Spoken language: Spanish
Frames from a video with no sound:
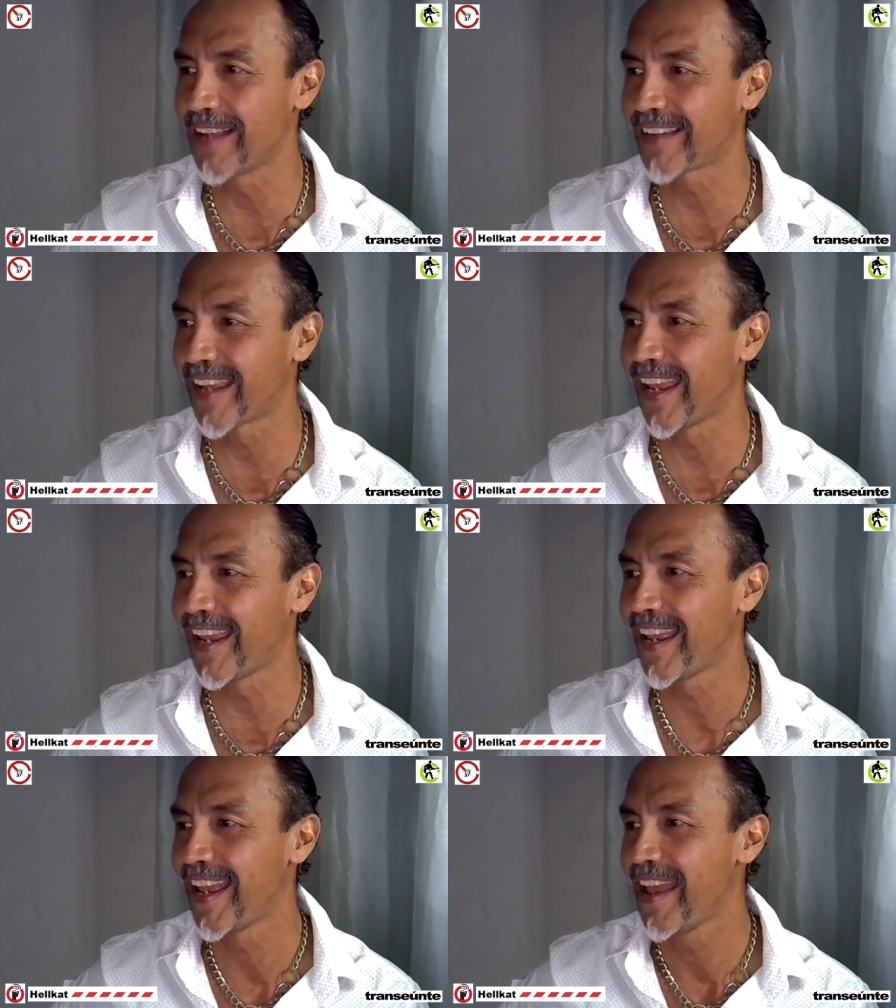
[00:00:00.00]

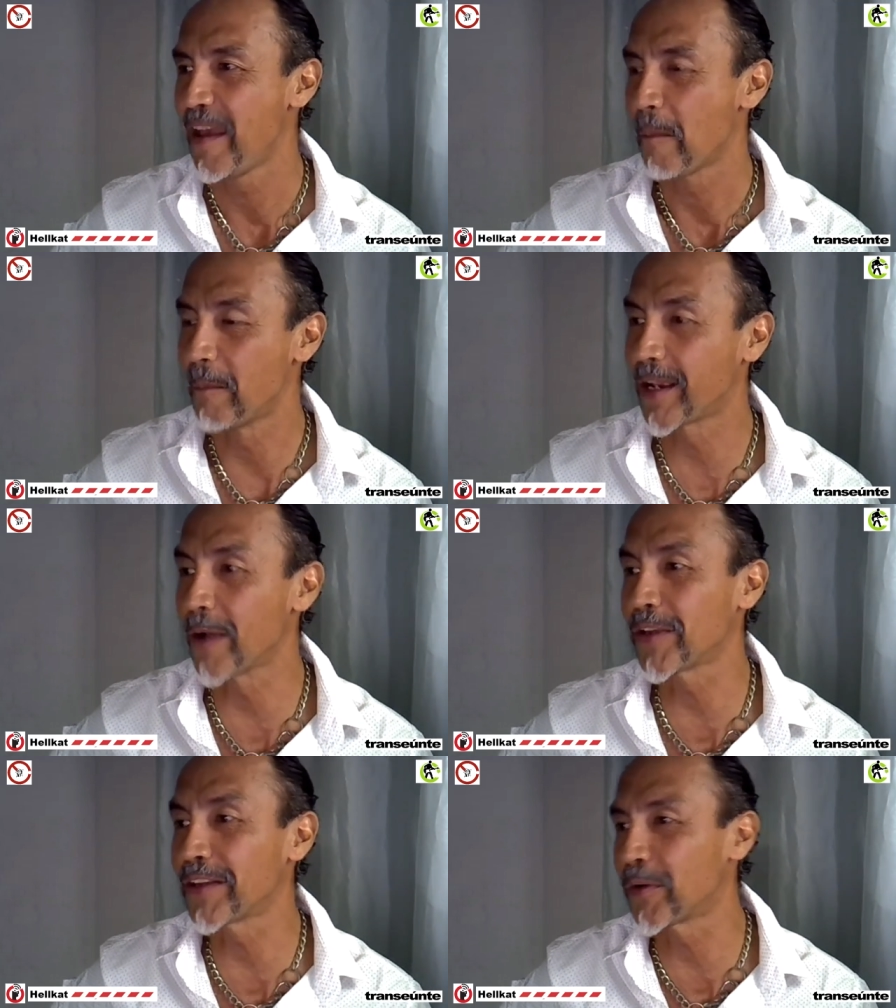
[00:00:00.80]
que me
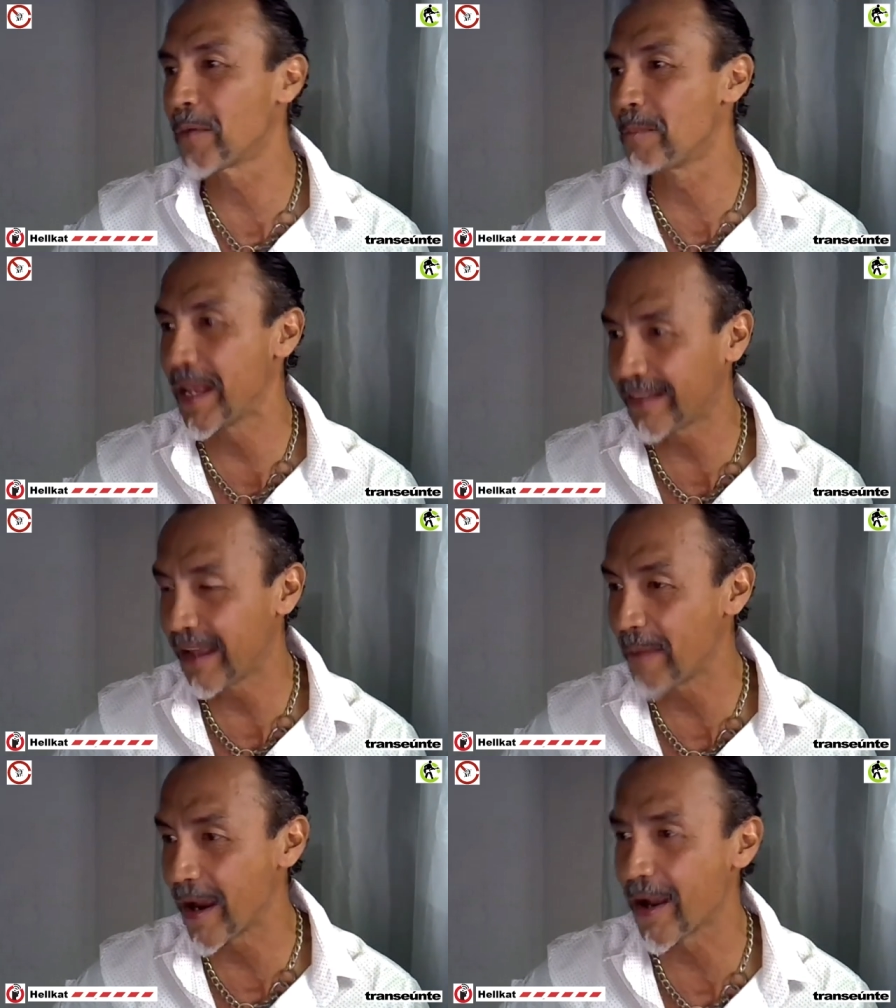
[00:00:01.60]
causan sorpresa,
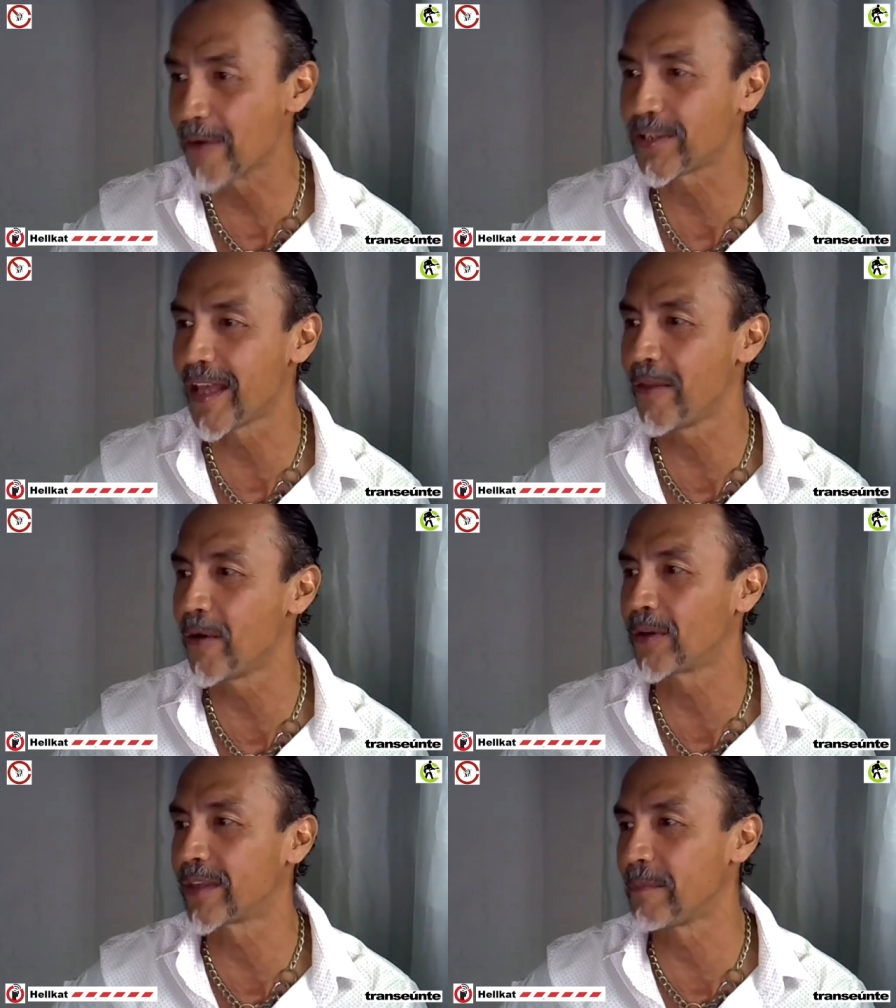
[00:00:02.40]
me han
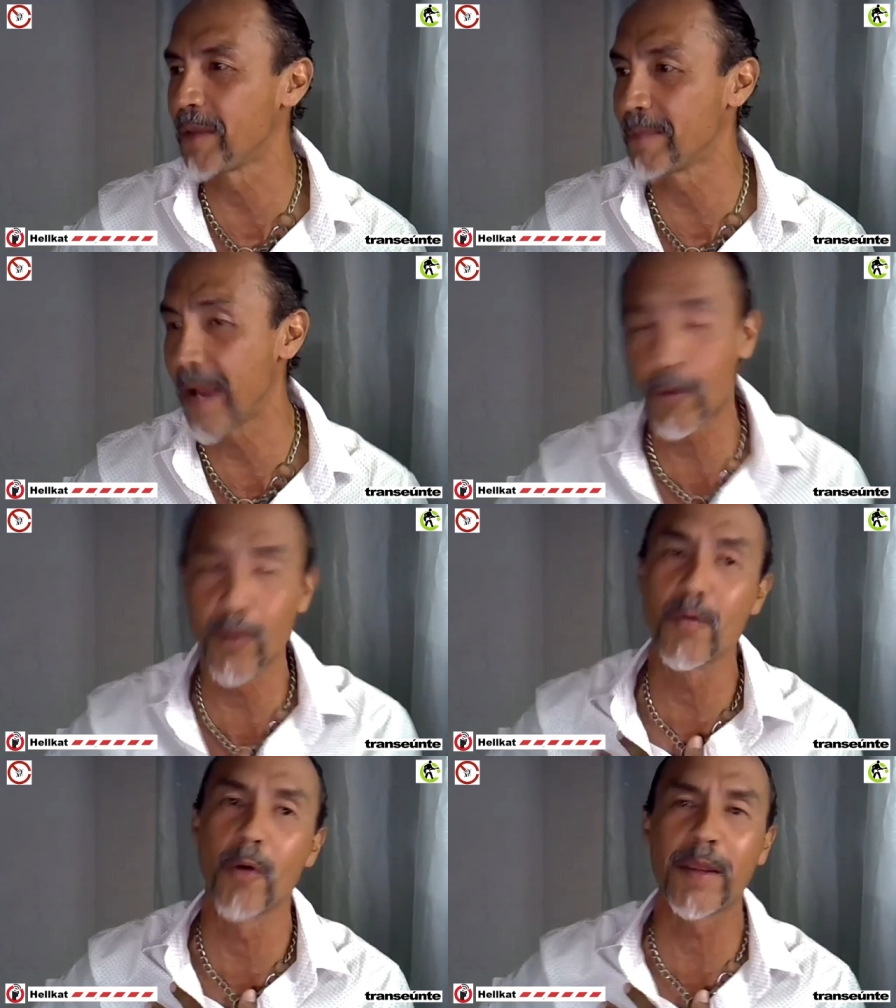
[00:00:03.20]
causado también, me han
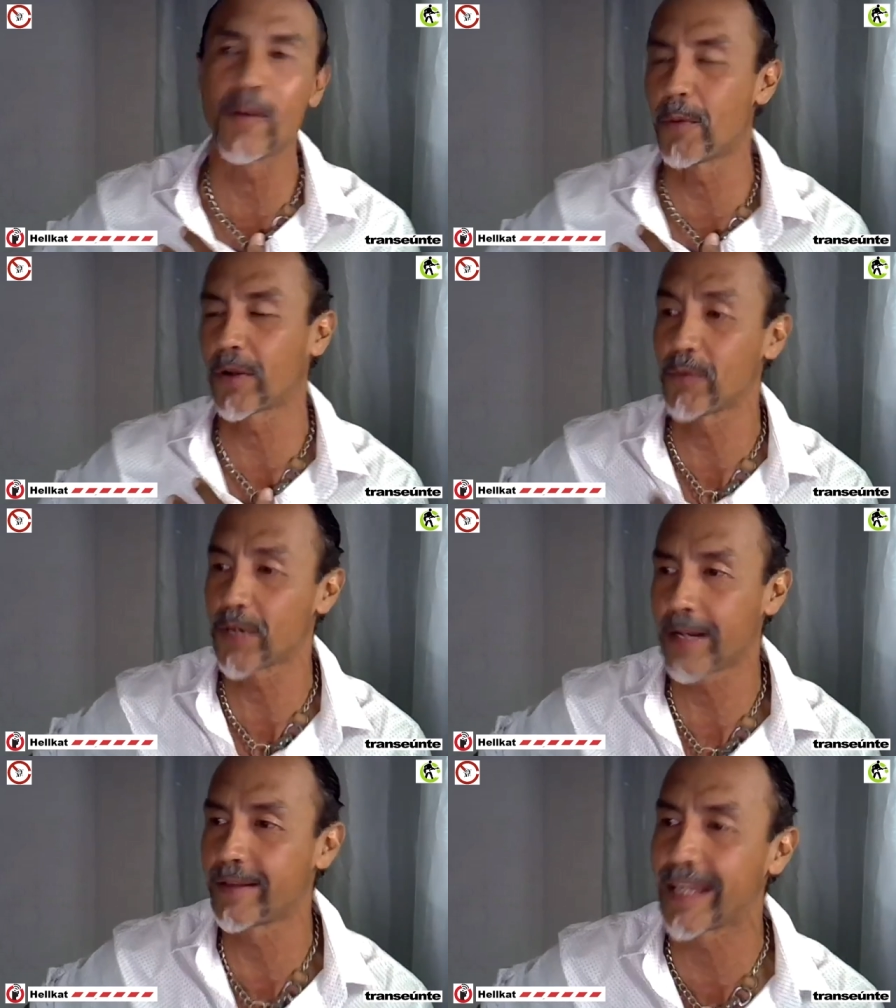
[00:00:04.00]
conmovido porque mucha
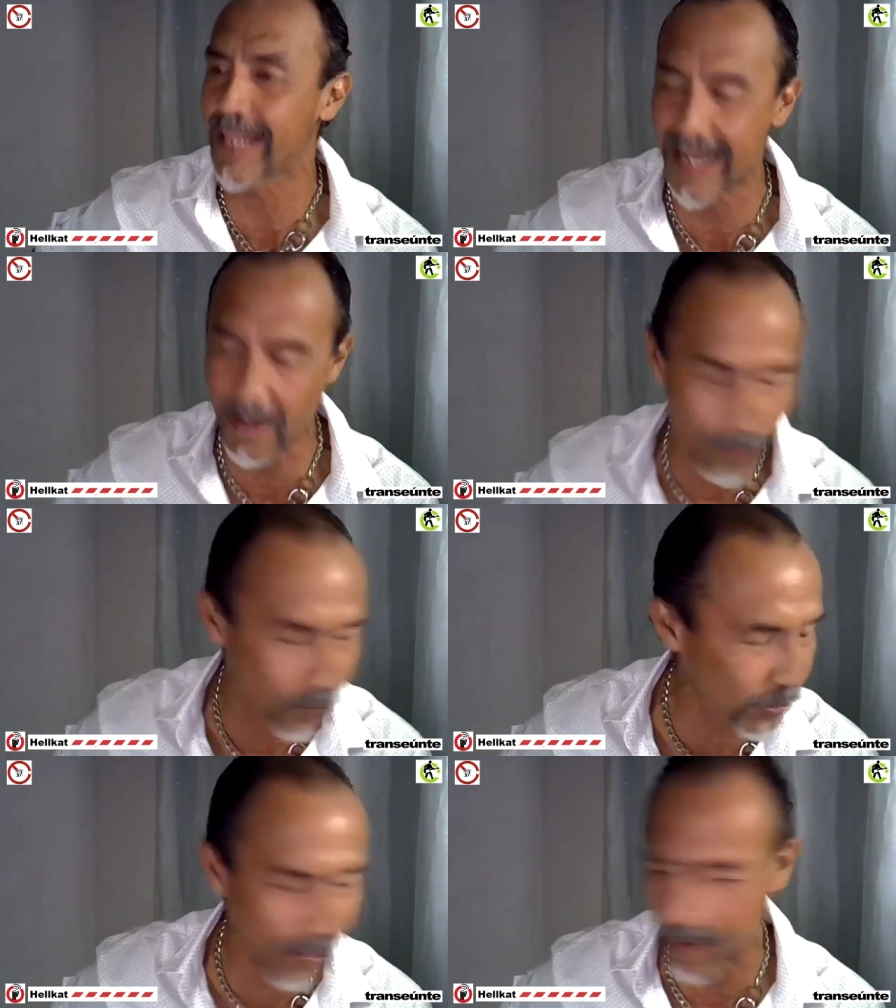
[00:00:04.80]
gente quiere
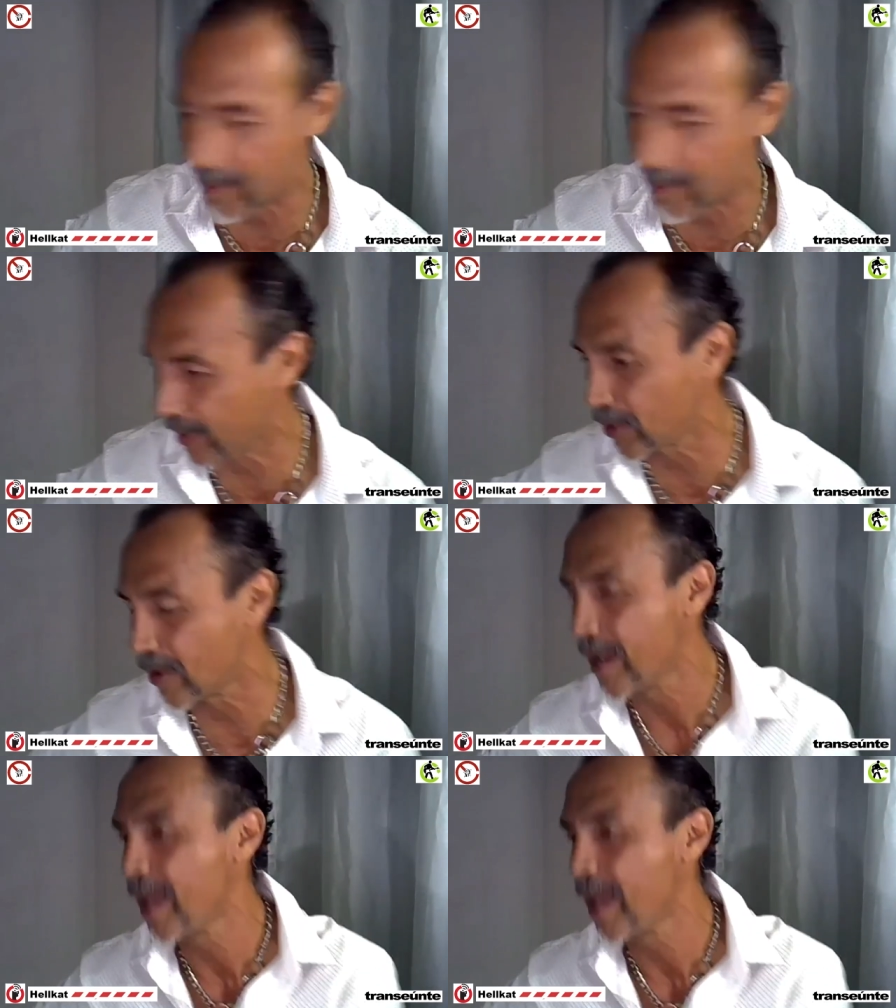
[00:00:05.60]
mucho el evento.